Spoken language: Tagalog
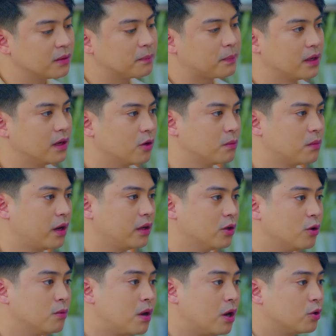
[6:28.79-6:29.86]
lang pala kumain
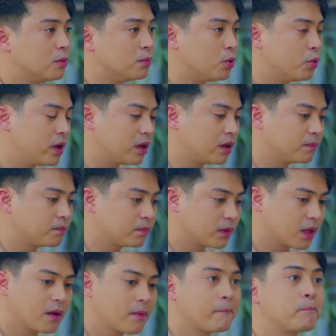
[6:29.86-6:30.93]
ako bago umuwi.
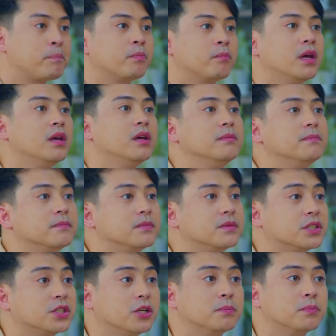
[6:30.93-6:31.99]
May
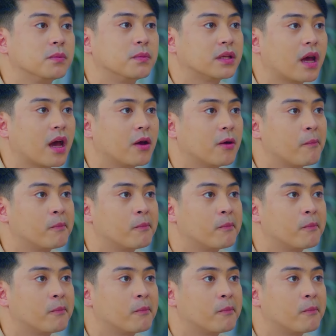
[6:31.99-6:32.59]
dessert po ba tayo?